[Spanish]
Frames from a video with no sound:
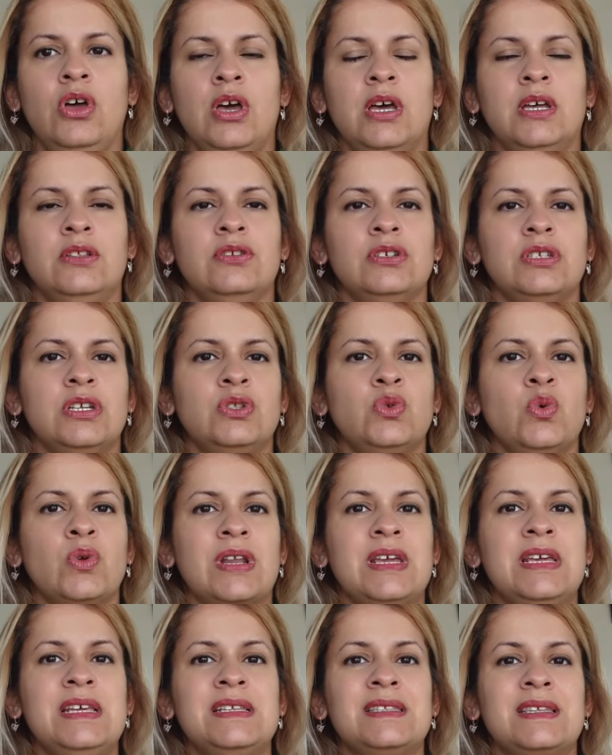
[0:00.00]
Entonces tú
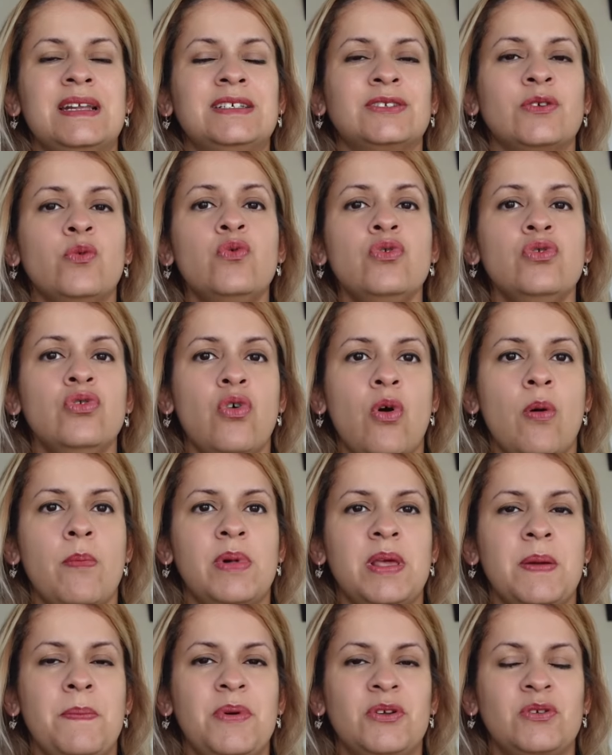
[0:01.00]
registras un
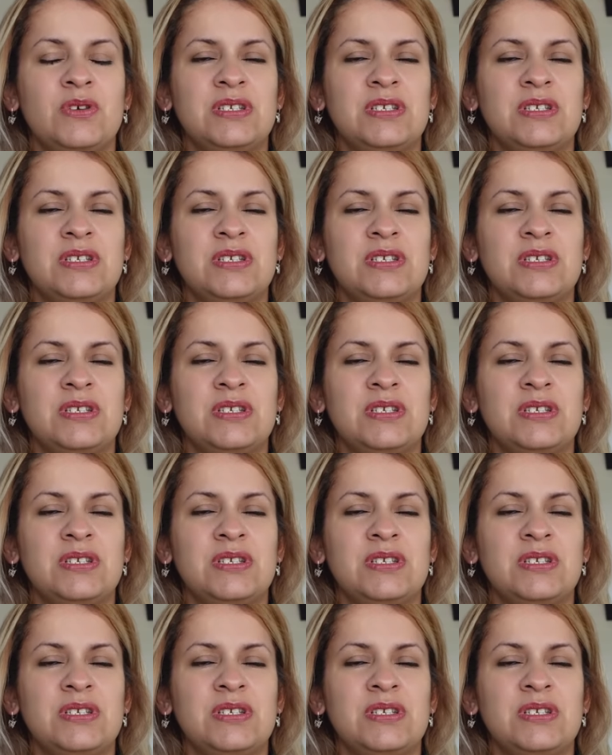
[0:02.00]
nombre, pero